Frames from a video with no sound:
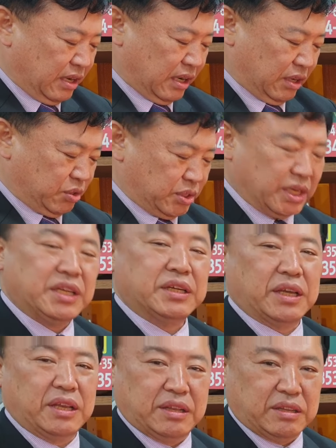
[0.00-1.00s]
아주
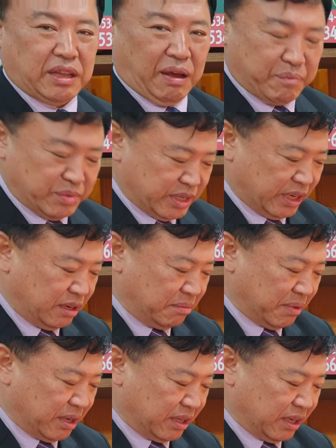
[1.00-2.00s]
재력 있는 남자를
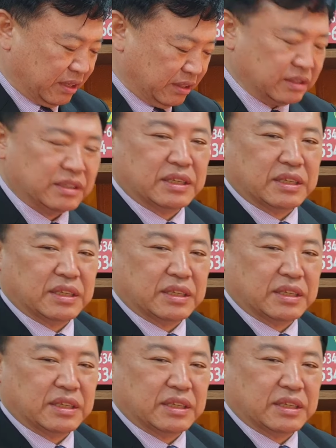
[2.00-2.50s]
만나는